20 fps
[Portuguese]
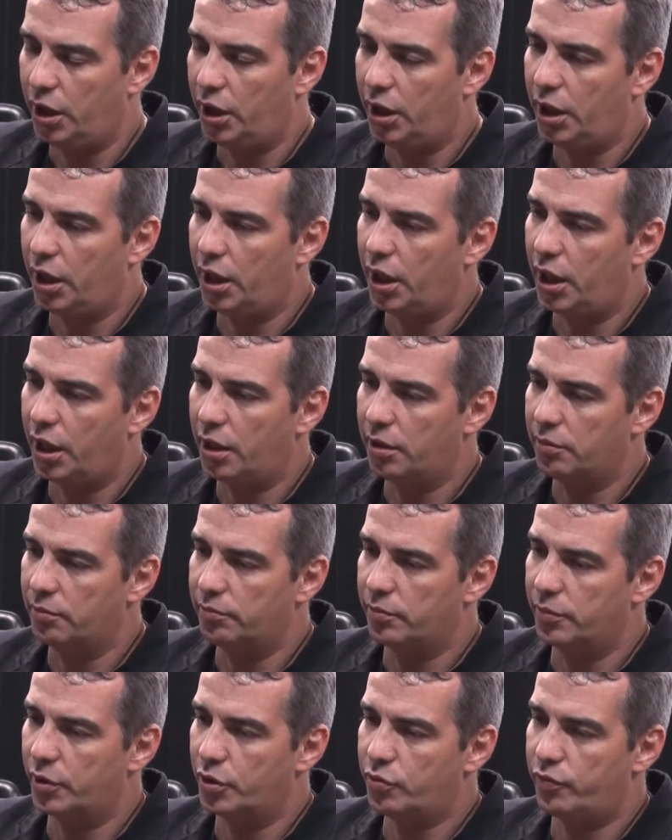é,
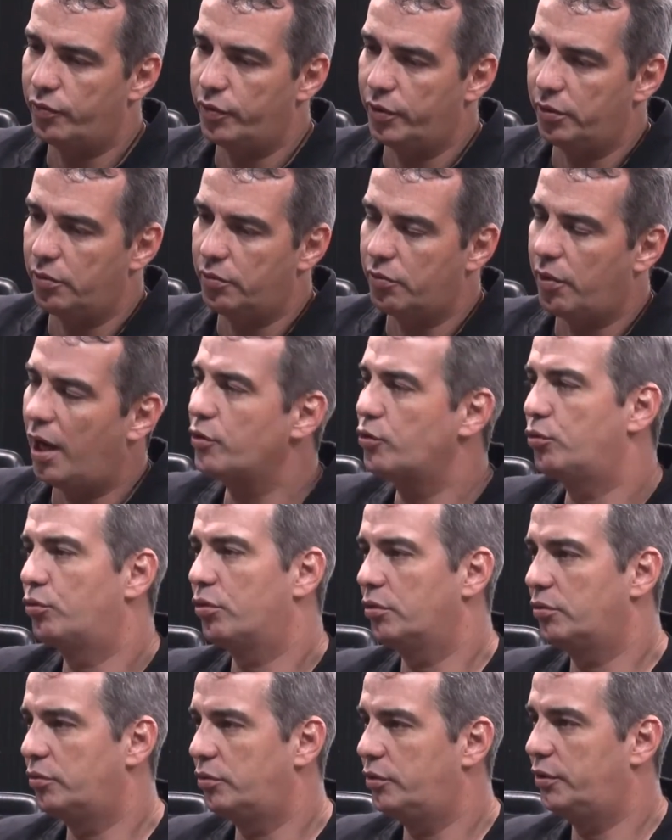acho que foi quase
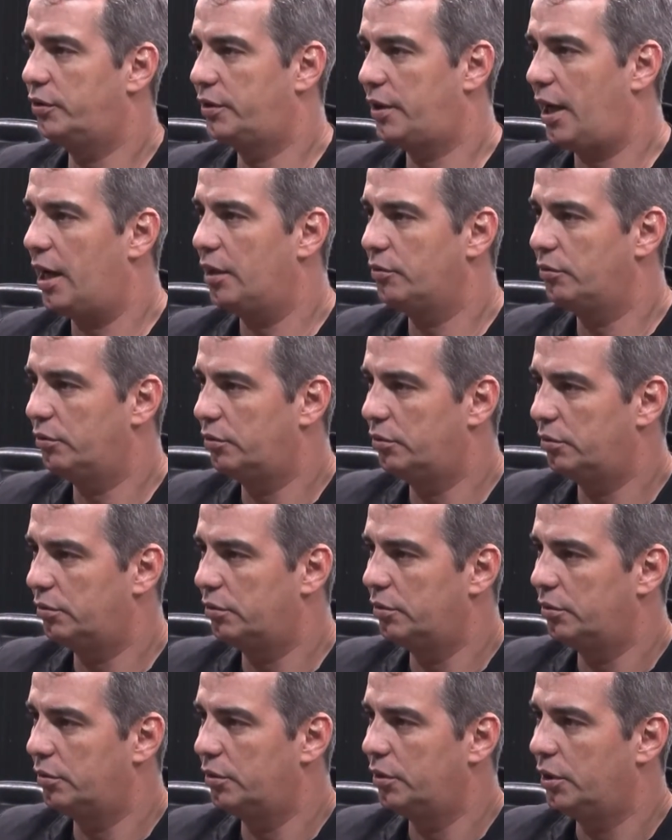todos os estados